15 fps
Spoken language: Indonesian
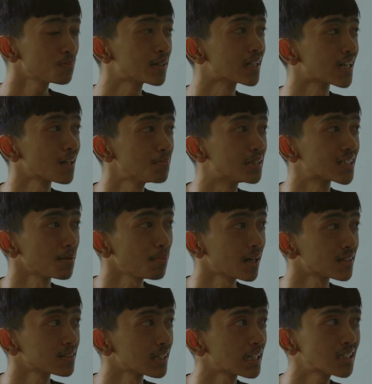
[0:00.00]
beneran bisa
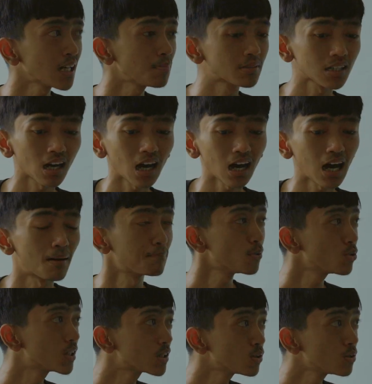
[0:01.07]
pak, triknya bisa
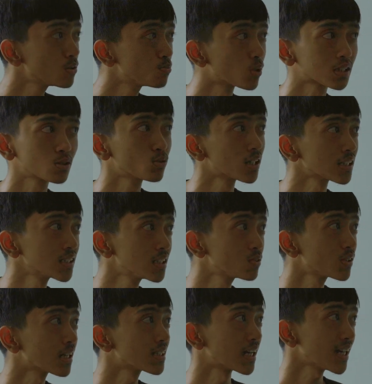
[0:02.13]
ampuh gitu buat
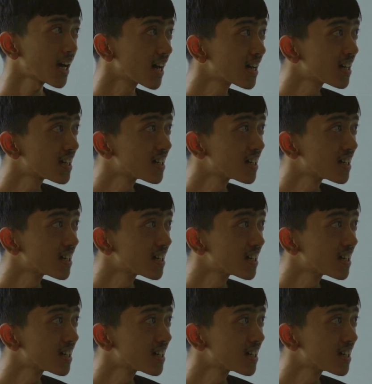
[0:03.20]
lunasin utang saya.